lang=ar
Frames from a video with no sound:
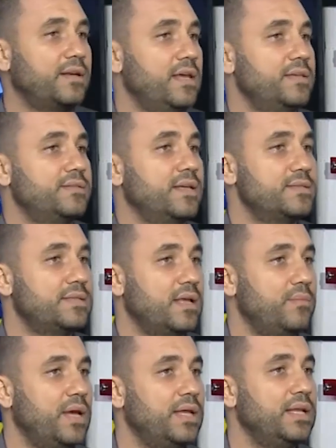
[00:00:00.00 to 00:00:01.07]
رئيسا
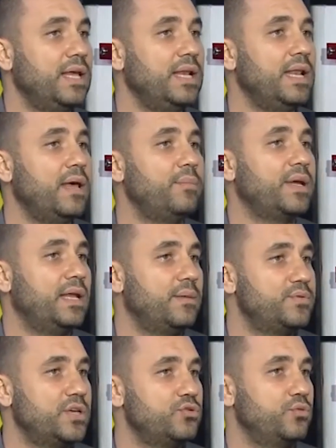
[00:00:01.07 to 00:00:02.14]
سليمان الا
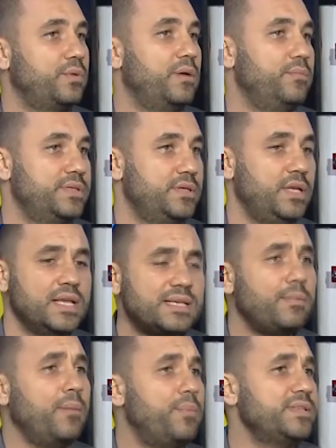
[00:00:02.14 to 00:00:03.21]
بكلبشات جبران باسيل
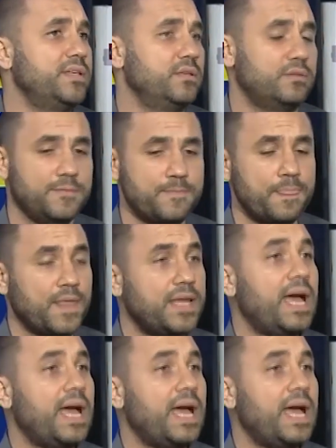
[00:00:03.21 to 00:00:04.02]
لسبب ليه؟ بسيط ليه لحظه